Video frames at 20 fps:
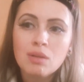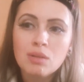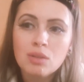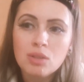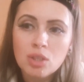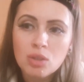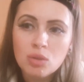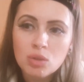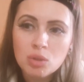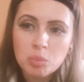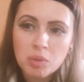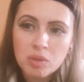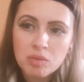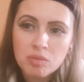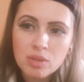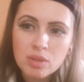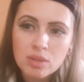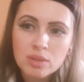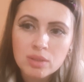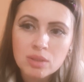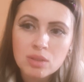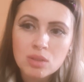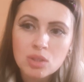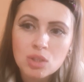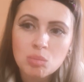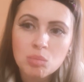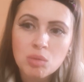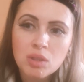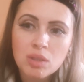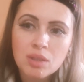Негус проверил
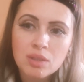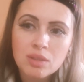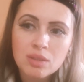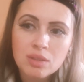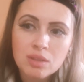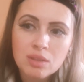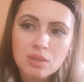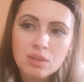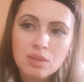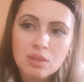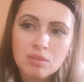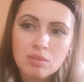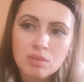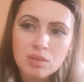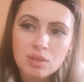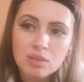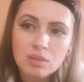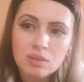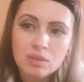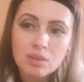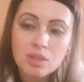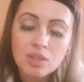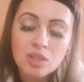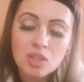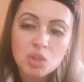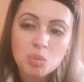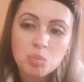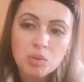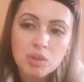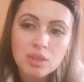содержимое корзины и говорит, «Я
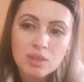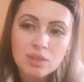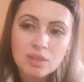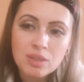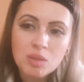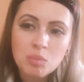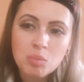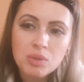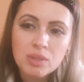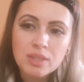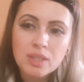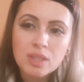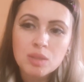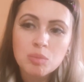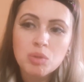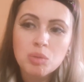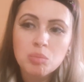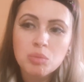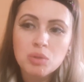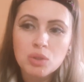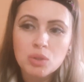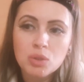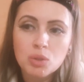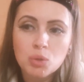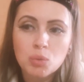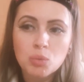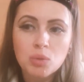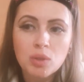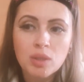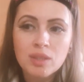же приказал прислать мне
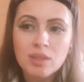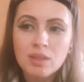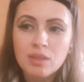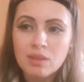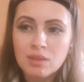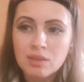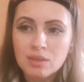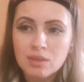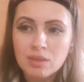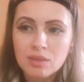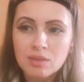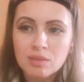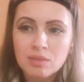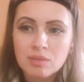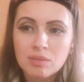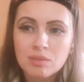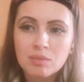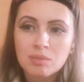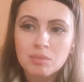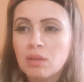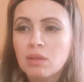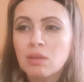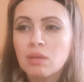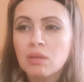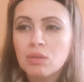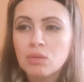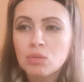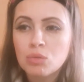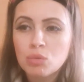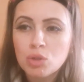птицу, а не это».
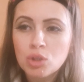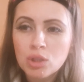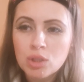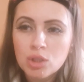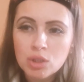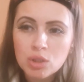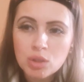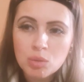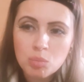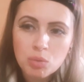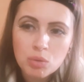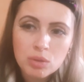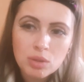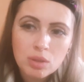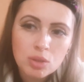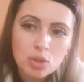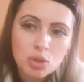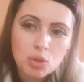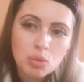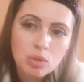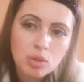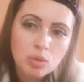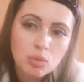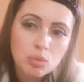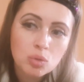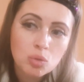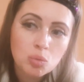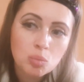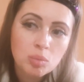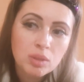Тут женщины поняли, что
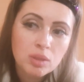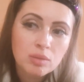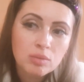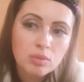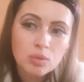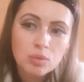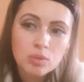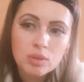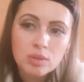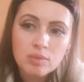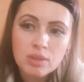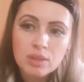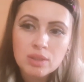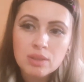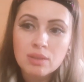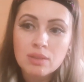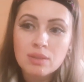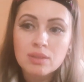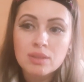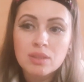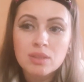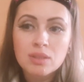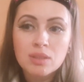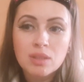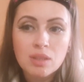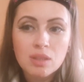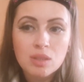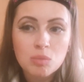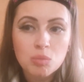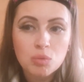Негусу было все известно и
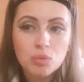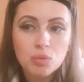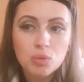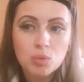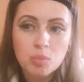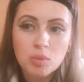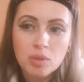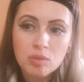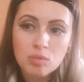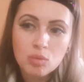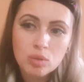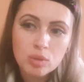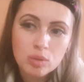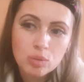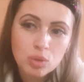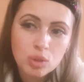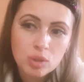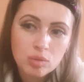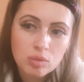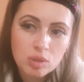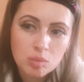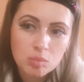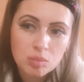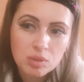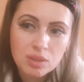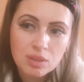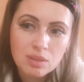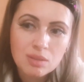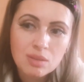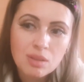рассказали ему всю правду о случившемся.